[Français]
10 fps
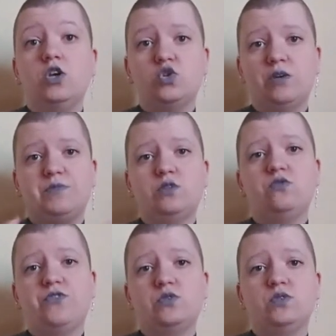J'aurais peut-être
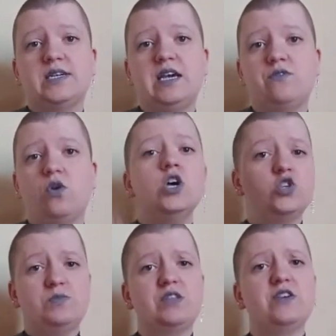dû faire du tri avant.
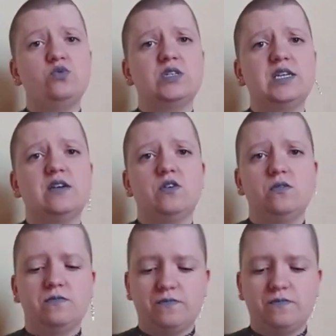Je vais peut-être faire du tri avant.